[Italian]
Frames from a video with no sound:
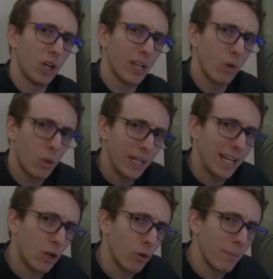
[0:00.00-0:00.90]
anche voi qui
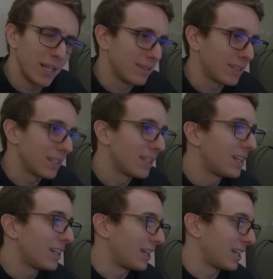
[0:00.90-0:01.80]
nei commenti
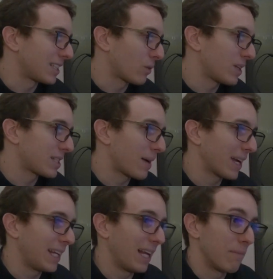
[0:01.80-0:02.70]
eh, se questa
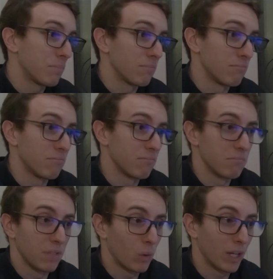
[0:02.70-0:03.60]
macchina mh,
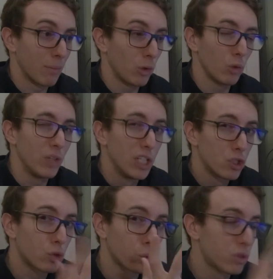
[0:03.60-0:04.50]
mm, in qualche modo vi
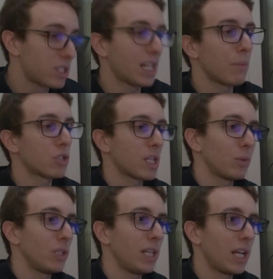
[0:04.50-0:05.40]
stuzzichi possiamo
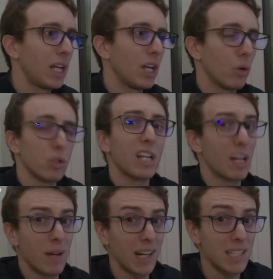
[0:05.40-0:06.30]
dire o se
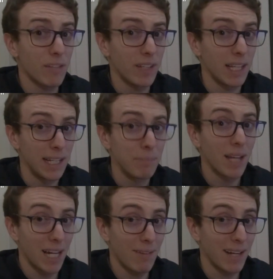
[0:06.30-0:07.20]
rimarreste fedeli
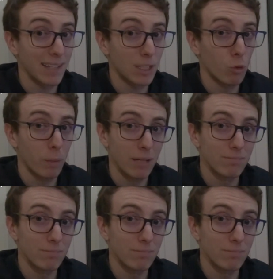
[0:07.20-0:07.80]
alla variante coupé.